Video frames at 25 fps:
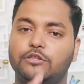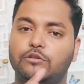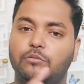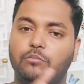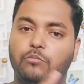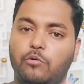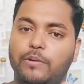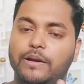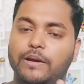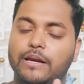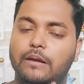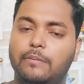हैं तो
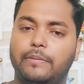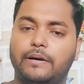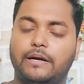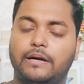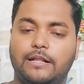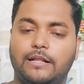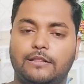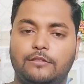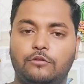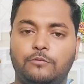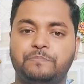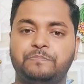मोबाइल नंबर
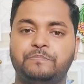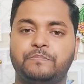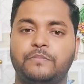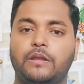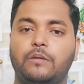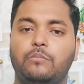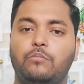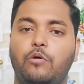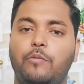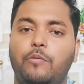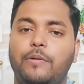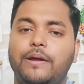डाल दो
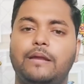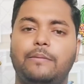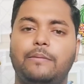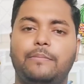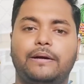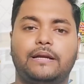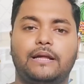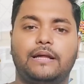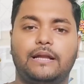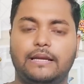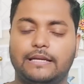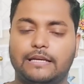मोबाइल
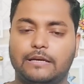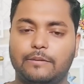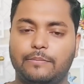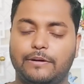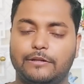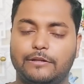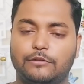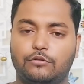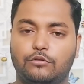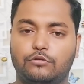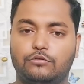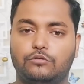नंबर डालने के
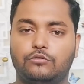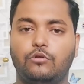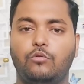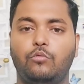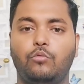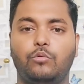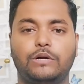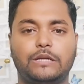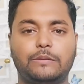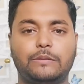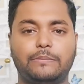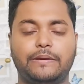बाद दोस्तों
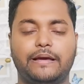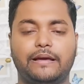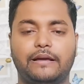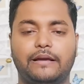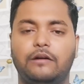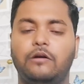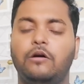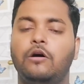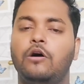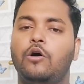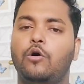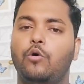ओ
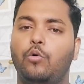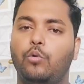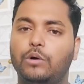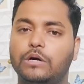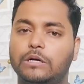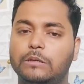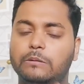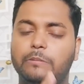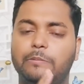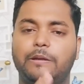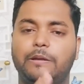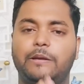आएगा ओ
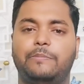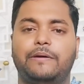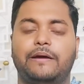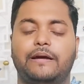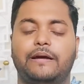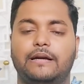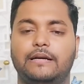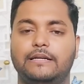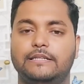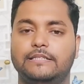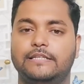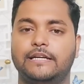टी वेरीफाई
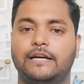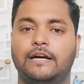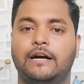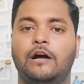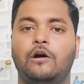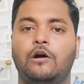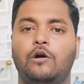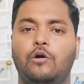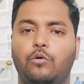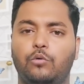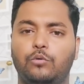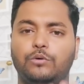कर लीजिएगा
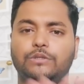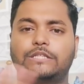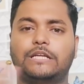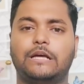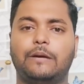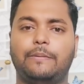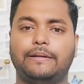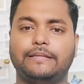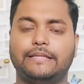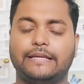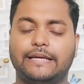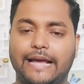
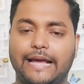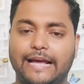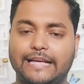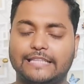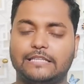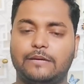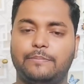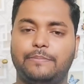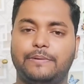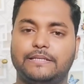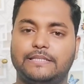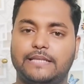उसके बाद एक
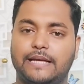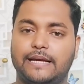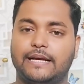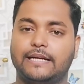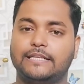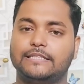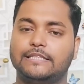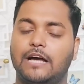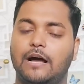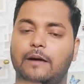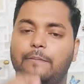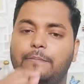ऐसा पेज
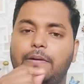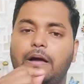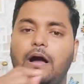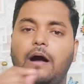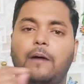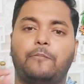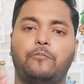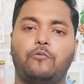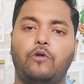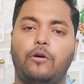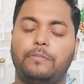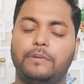आएगा जहाँ पर
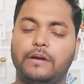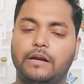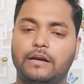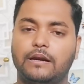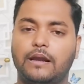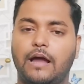आपको अपना